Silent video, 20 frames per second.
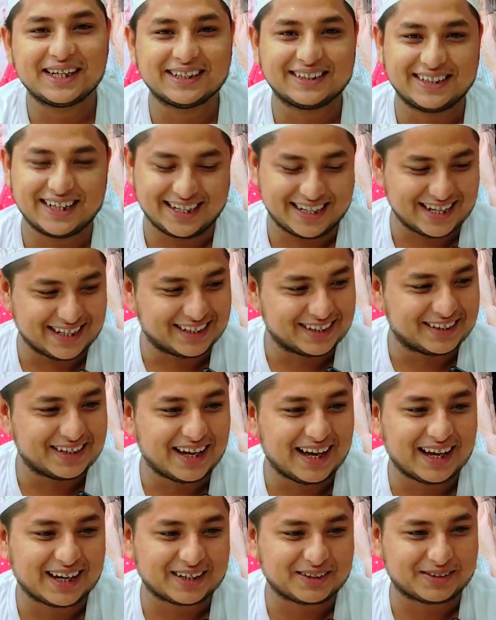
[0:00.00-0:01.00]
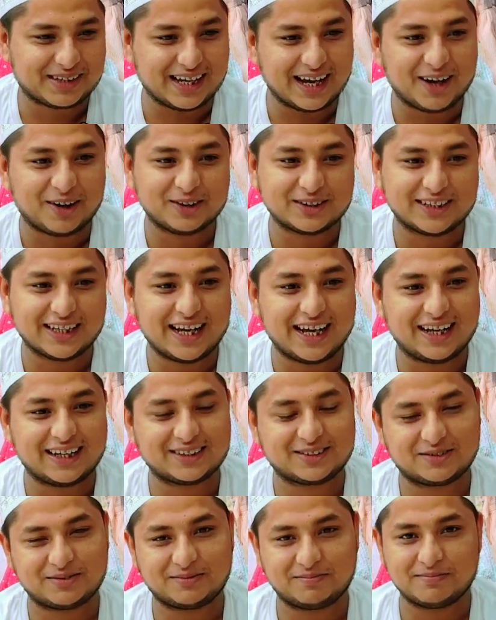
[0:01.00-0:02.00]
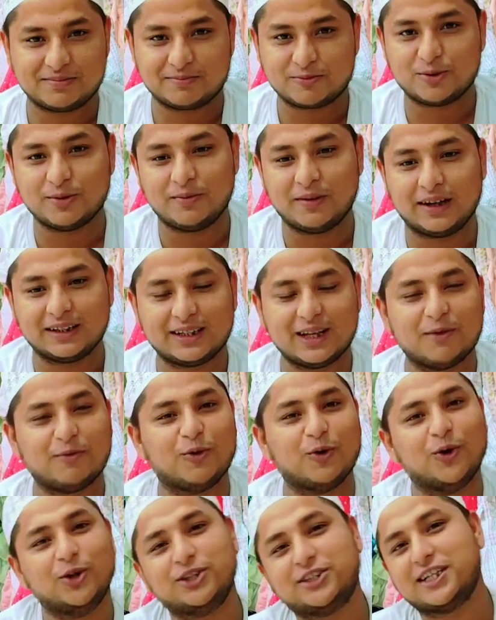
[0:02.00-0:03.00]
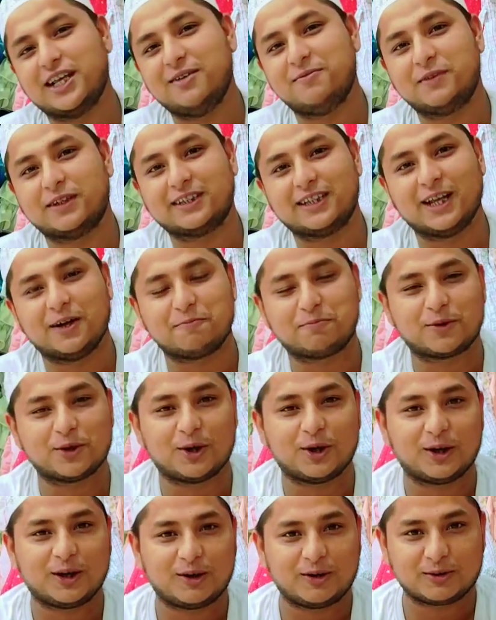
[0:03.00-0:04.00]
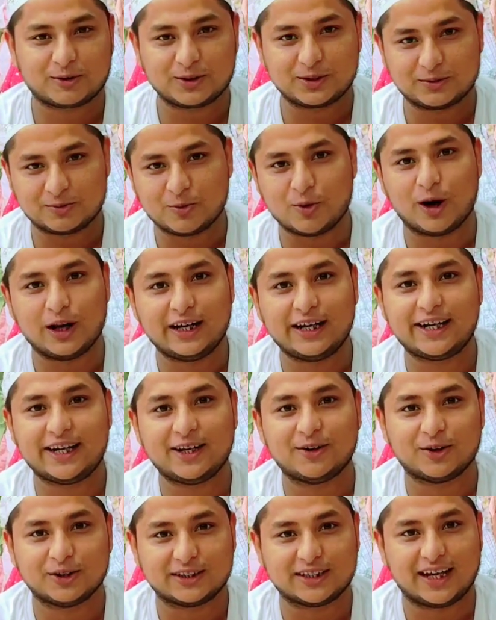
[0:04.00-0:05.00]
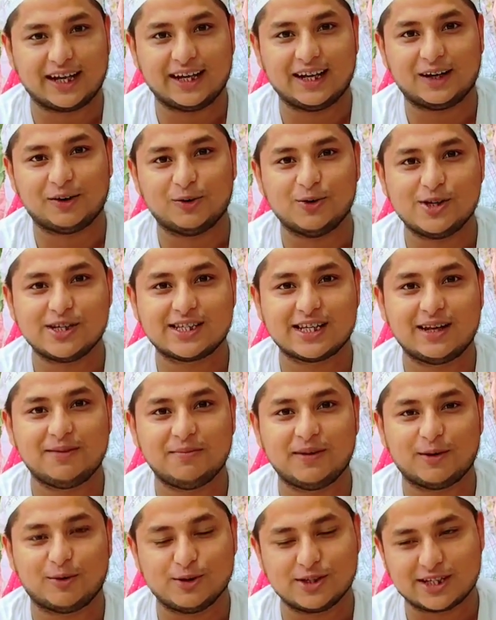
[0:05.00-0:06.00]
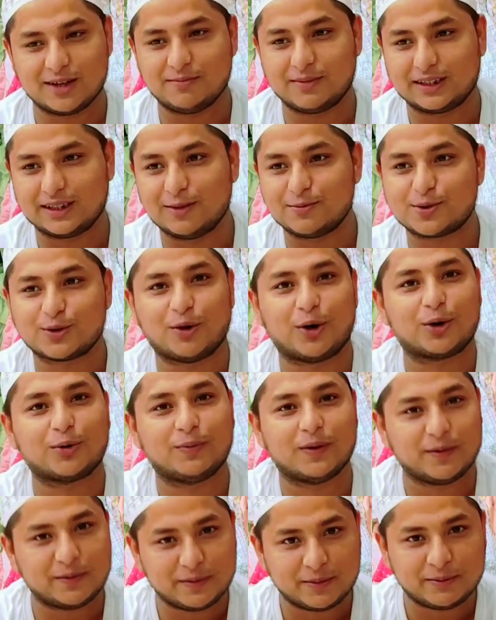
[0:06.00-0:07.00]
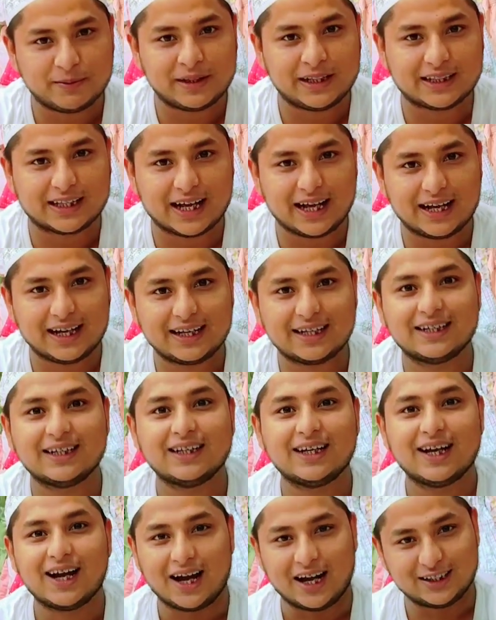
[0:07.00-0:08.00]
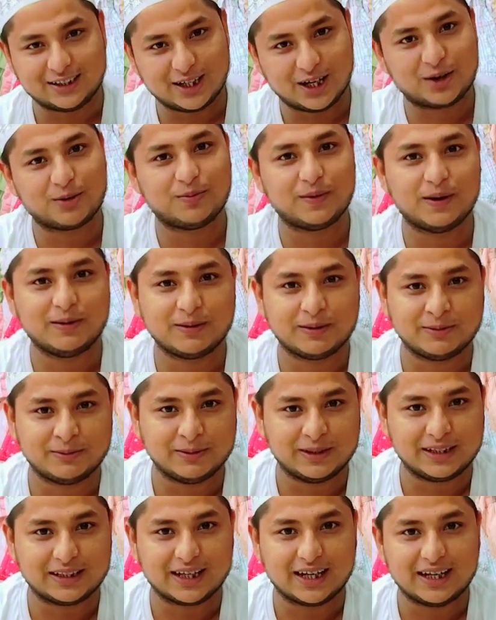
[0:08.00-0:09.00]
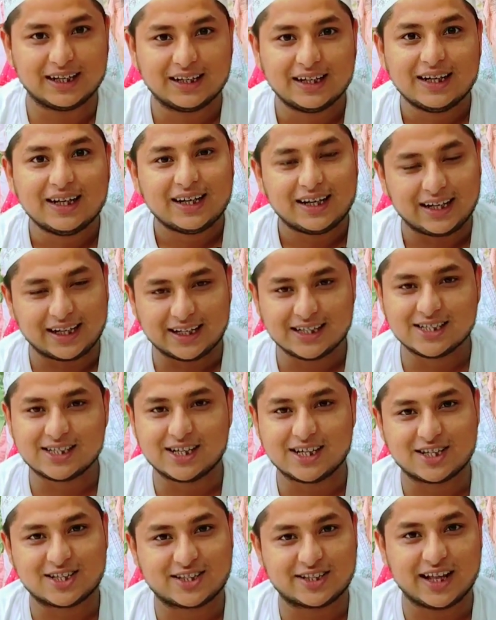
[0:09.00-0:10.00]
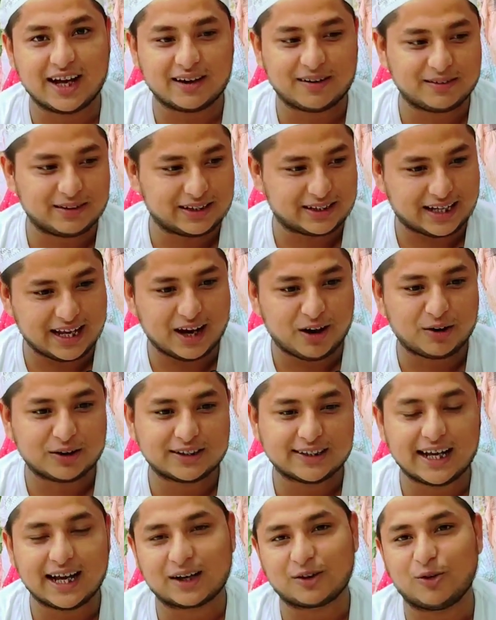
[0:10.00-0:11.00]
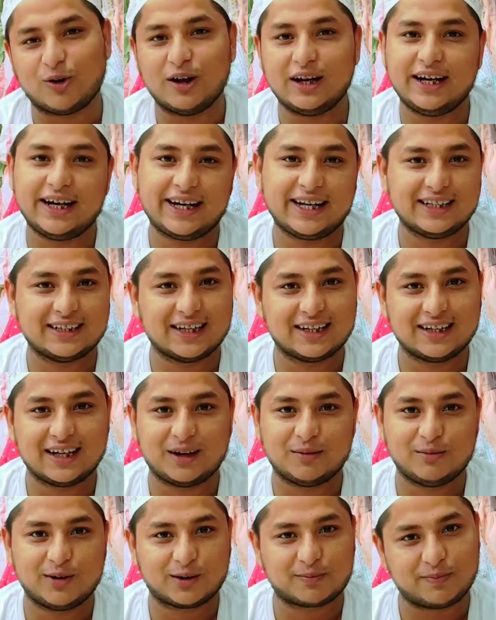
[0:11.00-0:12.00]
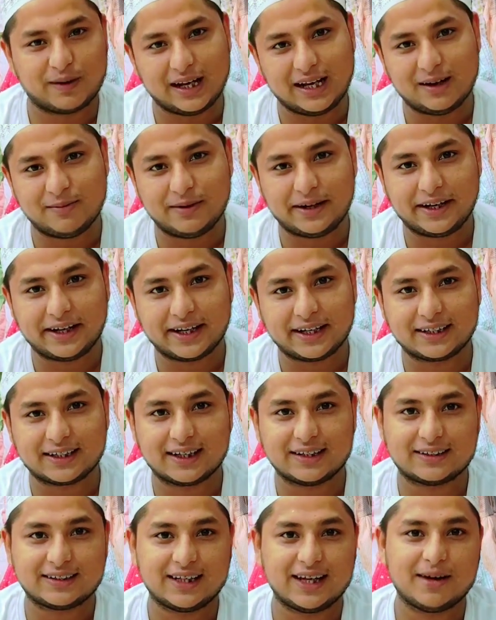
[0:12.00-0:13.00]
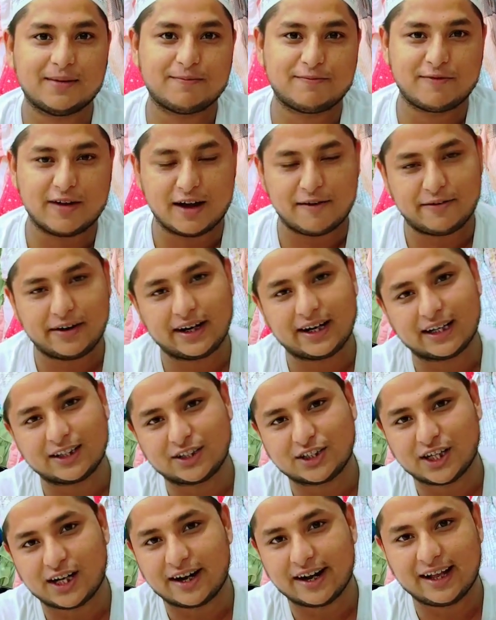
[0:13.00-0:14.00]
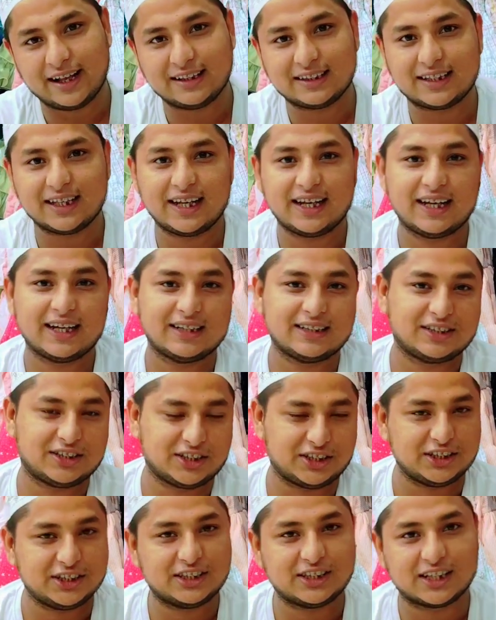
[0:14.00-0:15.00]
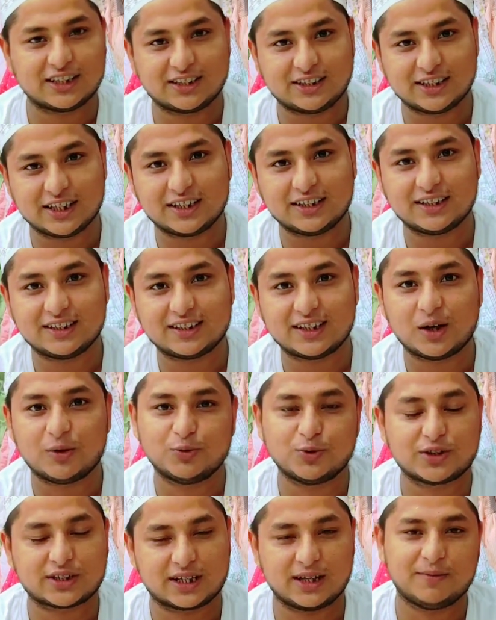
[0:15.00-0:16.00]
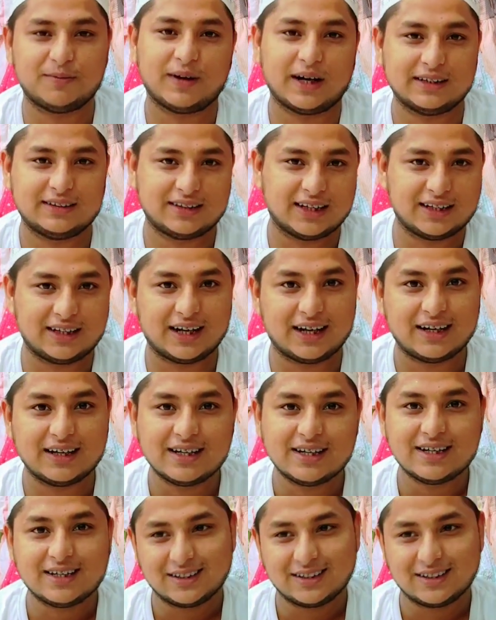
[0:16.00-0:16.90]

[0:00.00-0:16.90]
जी देखिए दादा क्या होता है मतलब होलसेल मतलब तो क्वालिटी होता है ना होलसेल में होलसेल मतलब सौ रुपए में भी मिलता है हजार रुपए में भी मिलता है लेकिन सस्ता क्या होता है क्वालिटी दादा हम लोग पहले मेंटेन करते हैं फैब्रिक अच्छा डालते हैं चीज अच्छा देता उसके बाद दादा